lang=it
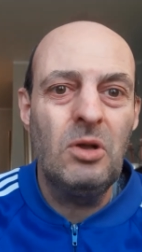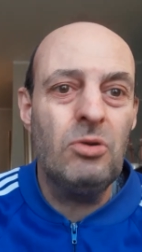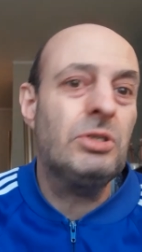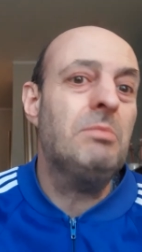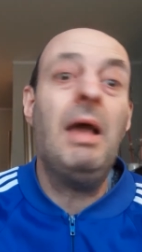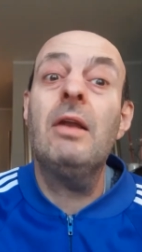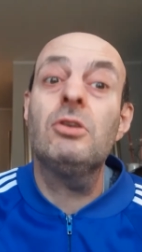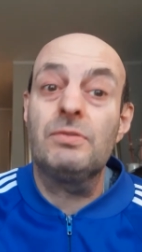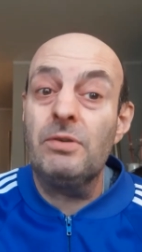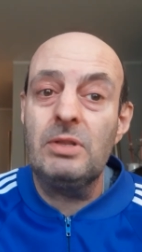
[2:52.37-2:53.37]
Osimeno o
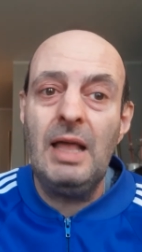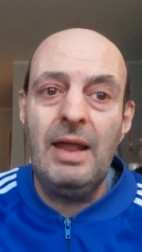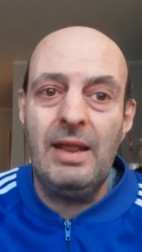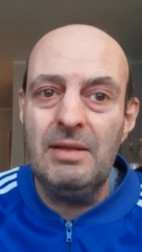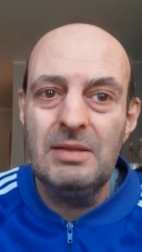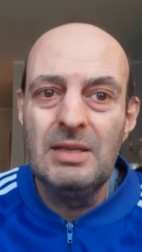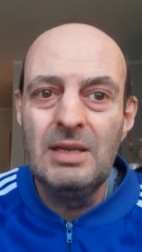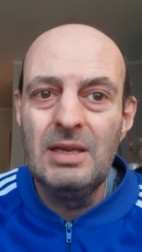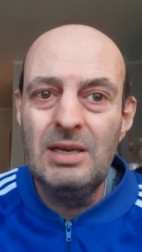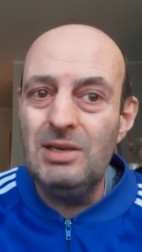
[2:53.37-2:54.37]
sfruttare
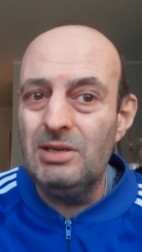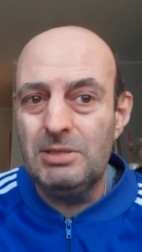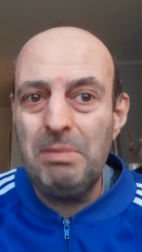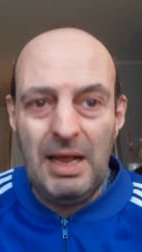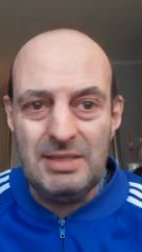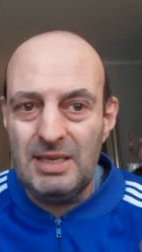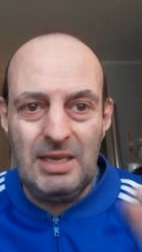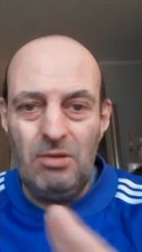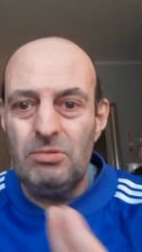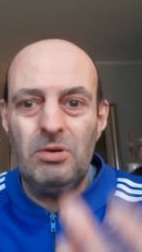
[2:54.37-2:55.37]
gli spazi
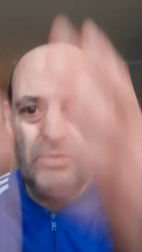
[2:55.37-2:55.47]
che un